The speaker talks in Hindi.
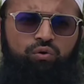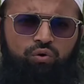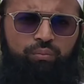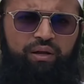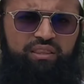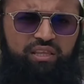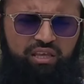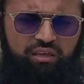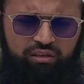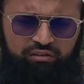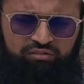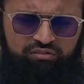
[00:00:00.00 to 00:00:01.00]
की हुकूमत थी
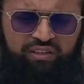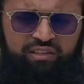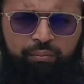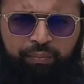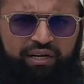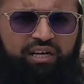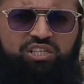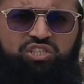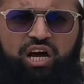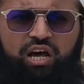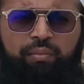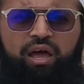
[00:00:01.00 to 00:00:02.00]
इस वक्त पट्टन
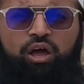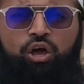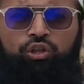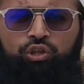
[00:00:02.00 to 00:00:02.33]
शहर में